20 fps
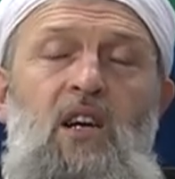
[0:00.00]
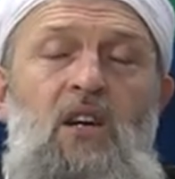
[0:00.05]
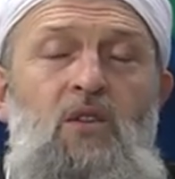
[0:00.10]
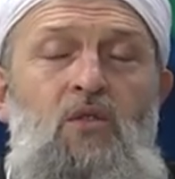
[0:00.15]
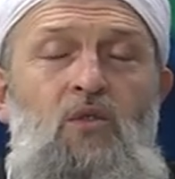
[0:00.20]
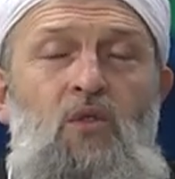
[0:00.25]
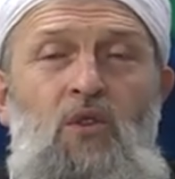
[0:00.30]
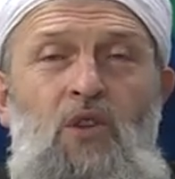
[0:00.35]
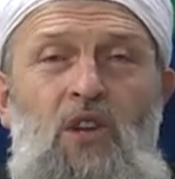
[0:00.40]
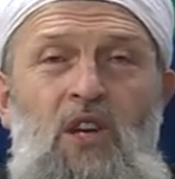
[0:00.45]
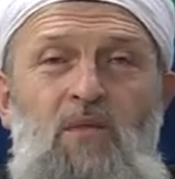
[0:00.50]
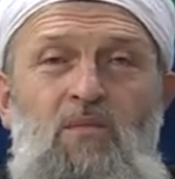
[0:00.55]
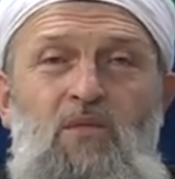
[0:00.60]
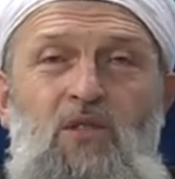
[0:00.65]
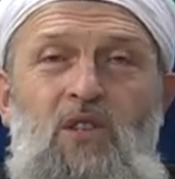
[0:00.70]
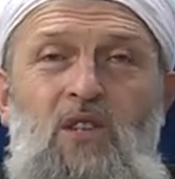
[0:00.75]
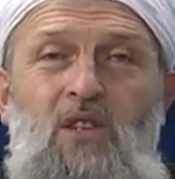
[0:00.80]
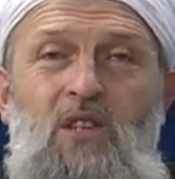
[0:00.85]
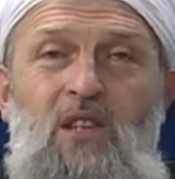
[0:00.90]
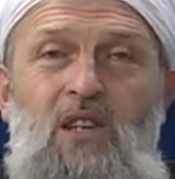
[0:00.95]
Göreyim
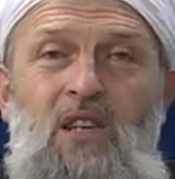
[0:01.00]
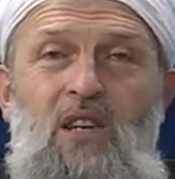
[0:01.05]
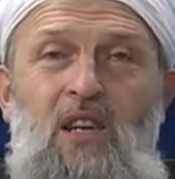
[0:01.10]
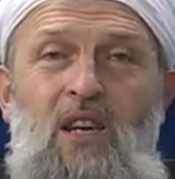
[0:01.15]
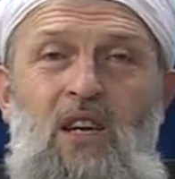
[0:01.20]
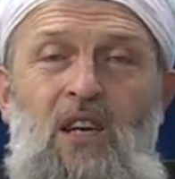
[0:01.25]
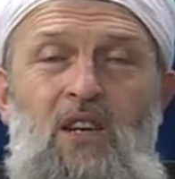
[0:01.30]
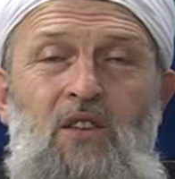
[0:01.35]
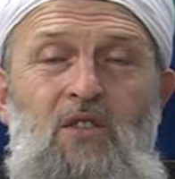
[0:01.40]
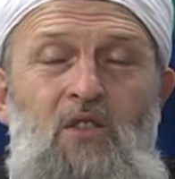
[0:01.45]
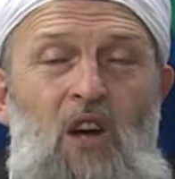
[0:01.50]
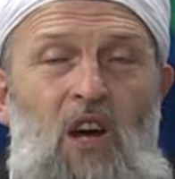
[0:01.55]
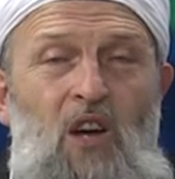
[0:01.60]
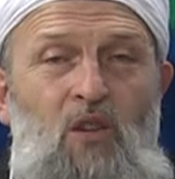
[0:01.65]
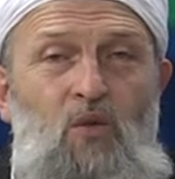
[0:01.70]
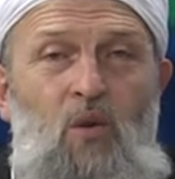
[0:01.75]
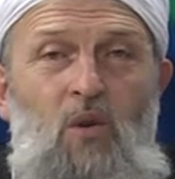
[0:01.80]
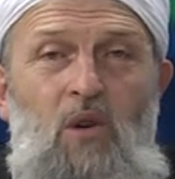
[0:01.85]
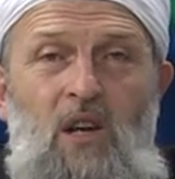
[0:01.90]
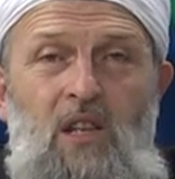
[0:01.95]
sizi. Daha
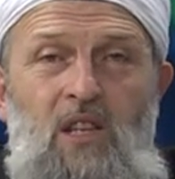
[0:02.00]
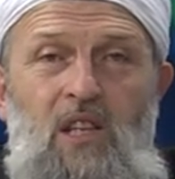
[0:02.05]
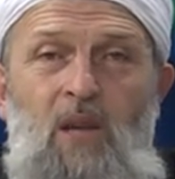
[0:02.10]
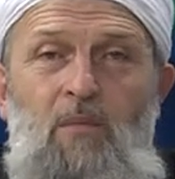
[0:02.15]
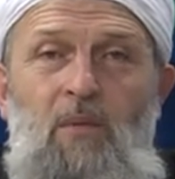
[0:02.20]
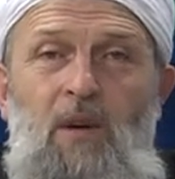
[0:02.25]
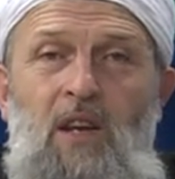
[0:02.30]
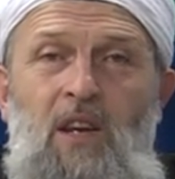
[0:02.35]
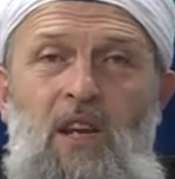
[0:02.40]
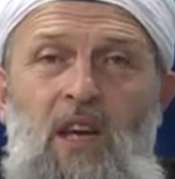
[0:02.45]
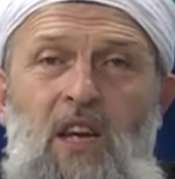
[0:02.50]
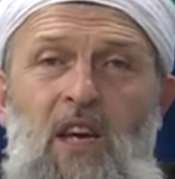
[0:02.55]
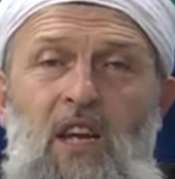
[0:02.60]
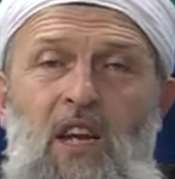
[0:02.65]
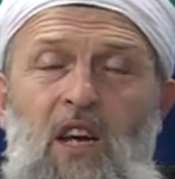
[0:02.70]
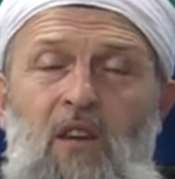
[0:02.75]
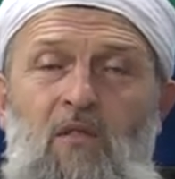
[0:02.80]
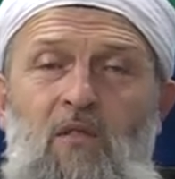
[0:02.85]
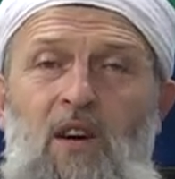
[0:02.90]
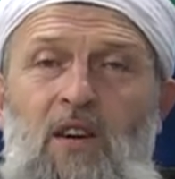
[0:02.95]
tokat yemeye ne
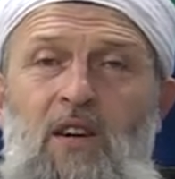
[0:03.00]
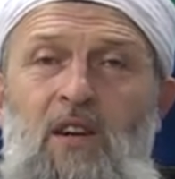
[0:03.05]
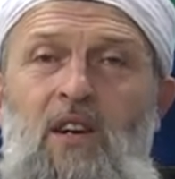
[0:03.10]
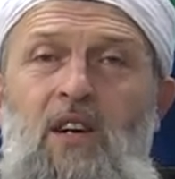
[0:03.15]
gerek var?